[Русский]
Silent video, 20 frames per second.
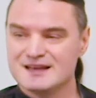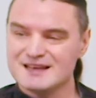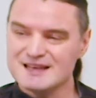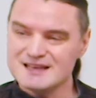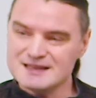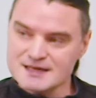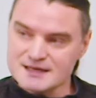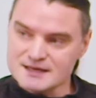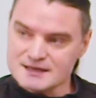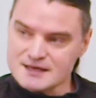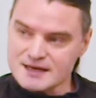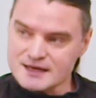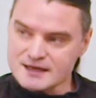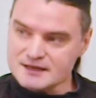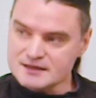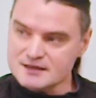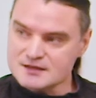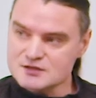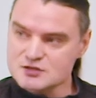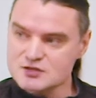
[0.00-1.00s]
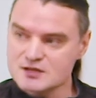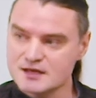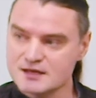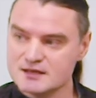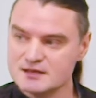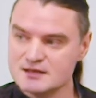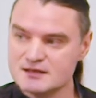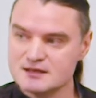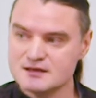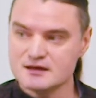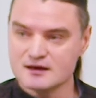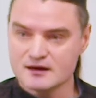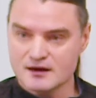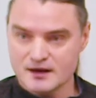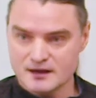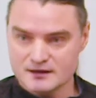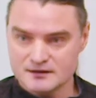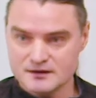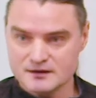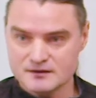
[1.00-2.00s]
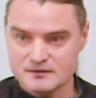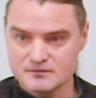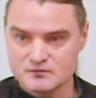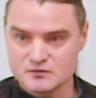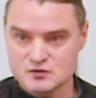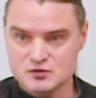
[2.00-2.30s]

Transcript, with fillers: Иногда, конечно, они не рады,